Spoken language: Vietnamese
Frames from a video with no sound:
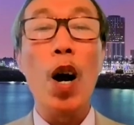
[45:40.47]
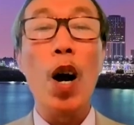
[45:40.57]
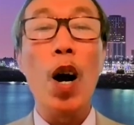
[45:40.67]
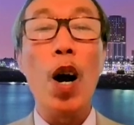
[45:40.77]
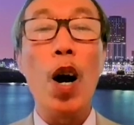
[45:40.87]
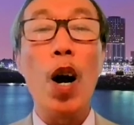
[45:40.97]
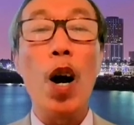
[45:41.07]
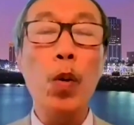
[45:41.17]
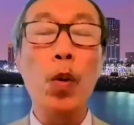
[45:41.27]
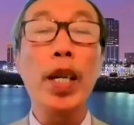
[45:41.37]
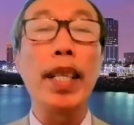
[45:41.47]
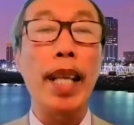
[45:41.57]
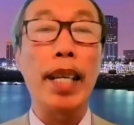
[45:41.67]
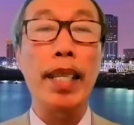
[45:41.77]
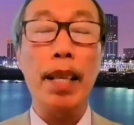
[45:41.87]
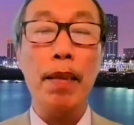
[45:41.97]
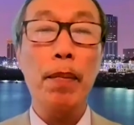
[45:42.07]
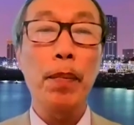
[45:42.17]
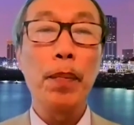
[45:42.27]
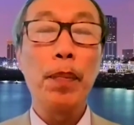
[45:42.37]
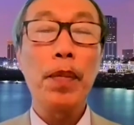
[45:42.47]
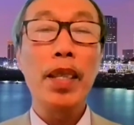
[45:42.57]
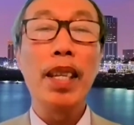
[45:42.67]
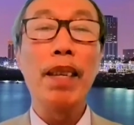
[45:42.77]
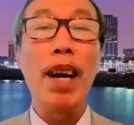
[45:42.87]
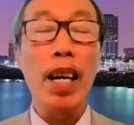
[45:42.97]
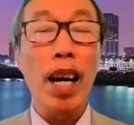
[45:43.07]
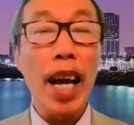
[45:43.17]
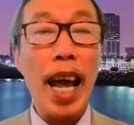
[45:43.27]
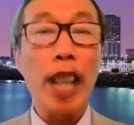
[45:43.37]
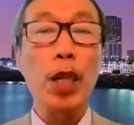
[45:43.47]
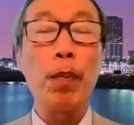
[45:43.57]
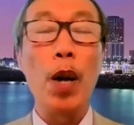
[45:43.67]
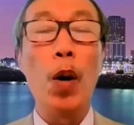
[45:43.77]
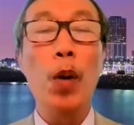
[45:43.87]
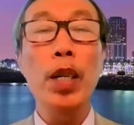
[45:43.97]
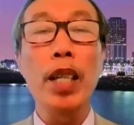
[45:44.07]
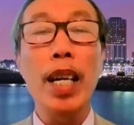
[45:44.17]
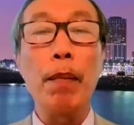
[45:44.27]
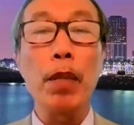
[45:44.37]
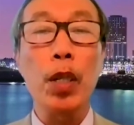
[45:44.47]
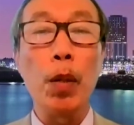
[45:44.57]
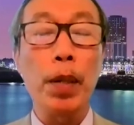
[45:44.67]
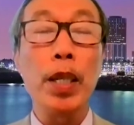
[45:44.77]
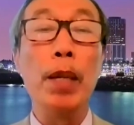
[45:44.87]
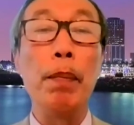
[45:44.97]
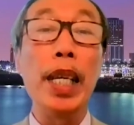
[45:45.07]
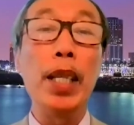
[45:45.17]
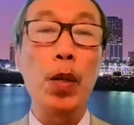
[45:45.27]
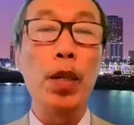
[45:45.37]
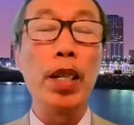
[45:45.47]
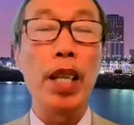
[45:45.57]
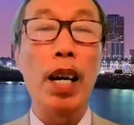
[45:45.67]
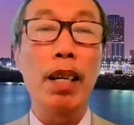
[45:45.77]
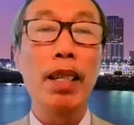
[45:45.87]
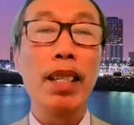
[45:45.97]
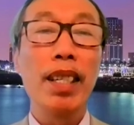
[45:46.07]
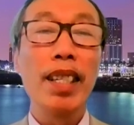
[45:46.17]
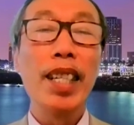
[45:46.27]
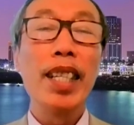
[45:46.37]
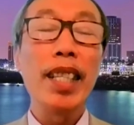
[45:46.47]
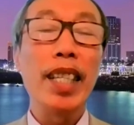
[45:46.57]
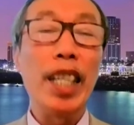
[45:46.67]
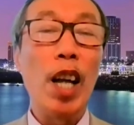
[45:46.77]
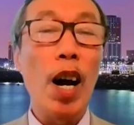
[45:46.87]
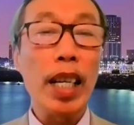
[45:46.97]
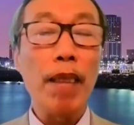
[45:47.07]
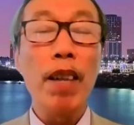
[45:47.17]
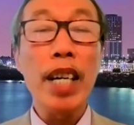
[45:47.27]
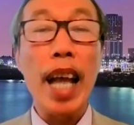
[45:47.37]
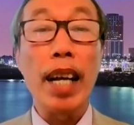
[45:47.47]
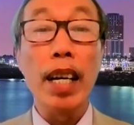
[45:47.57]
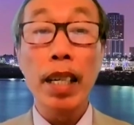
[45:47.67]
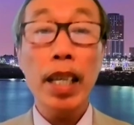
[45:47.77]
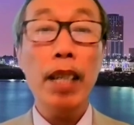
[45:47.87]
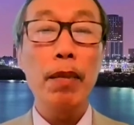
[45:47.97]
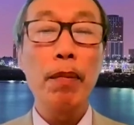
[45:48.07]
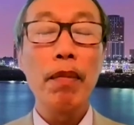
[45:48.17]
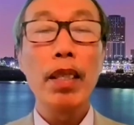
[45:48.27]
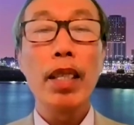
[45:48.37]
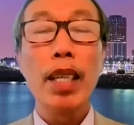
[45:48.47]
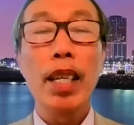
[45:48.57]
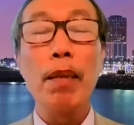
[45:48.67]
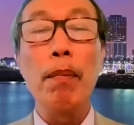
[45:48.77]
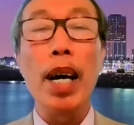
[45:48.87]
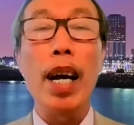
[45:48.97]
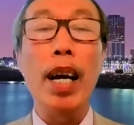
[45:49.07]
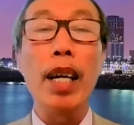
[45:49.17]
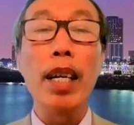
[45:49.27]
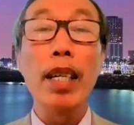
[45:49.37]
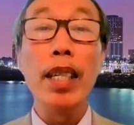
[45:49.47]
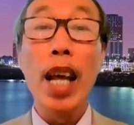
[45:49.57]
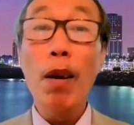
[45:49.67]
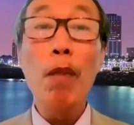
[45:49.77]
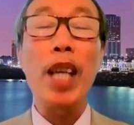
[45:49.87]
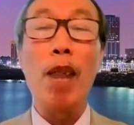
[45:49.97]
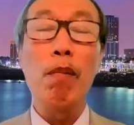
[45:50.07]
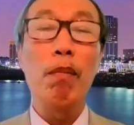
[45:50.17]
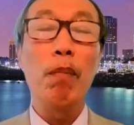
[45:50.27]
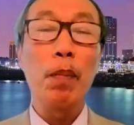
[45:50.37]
họ kéo sự sụp đổ của ngành tài chính và ngân hàng sụp đổ thì nó làm sụp cái niềm tin của người dân thì đó là cái vấn nạn lớn nhất mà nếu ông trọng